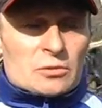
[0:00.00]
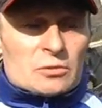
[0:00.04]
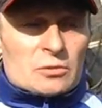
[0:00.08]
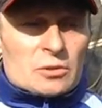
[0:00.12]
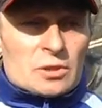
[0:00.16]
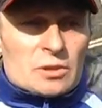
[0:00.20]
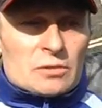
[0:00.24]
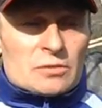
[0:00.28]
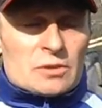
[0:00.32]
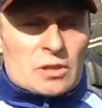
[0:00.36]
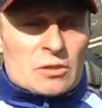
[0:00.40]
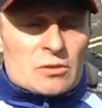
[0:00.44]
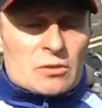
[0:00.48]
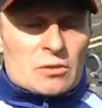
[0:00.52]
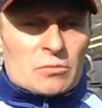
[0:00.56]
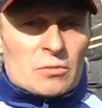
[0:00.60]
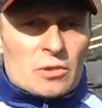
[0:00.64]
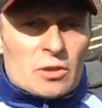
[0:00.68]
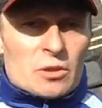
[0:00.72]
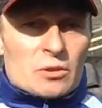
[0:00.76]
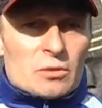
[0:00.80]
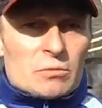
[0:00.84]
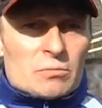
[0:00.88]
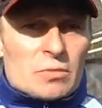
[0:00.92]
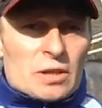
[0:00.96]
który w zeszłym
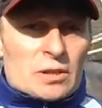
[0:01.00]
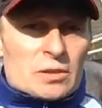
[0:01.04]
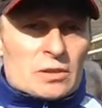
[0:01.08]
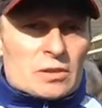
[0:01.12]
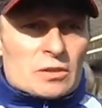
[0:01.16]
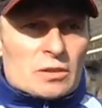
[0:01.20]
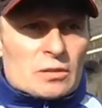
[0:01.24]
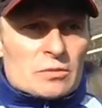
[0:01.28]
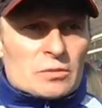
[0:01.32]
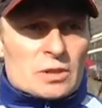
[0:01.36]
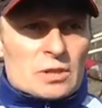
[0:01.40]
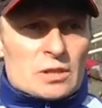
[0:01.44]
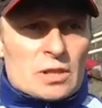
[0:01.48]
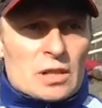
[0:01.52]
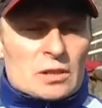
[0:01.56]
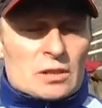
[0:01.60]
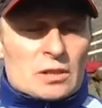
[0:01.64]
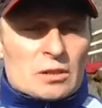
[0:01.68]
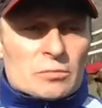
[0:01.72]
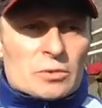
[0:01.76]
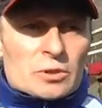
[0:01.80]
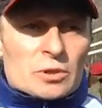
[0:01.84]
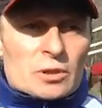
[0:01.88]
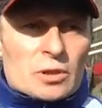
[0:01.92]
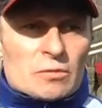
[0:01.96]
roku bardzo dobrze
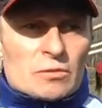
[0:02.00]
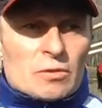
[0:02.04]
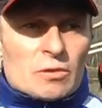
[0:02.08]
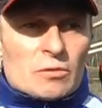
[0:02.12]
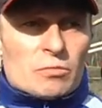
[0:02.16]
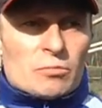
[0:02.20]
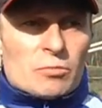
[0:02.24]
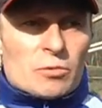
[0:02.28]
zadebiutował